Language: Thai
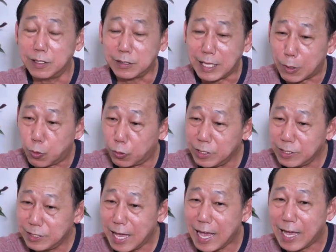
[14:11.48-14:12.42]
แต่คนที่
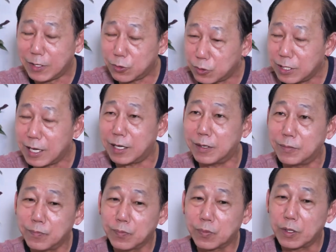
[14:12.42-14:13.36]
แย่ตรงเนี้ย
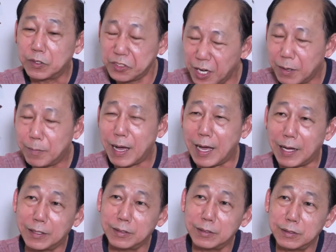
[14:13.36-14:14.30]
เยอะมาก
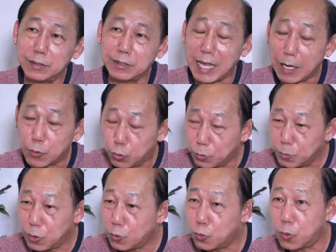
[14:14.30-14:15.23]
แต่คุณ
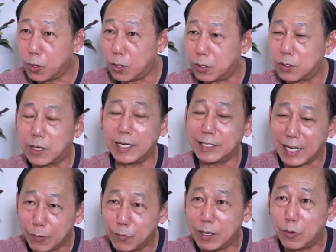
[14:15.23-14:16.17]
ไม่ต้องห่วงหรอกขยั
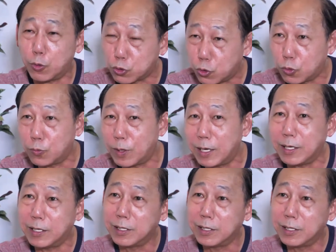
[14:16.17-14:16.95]
นไว้อดทนไว้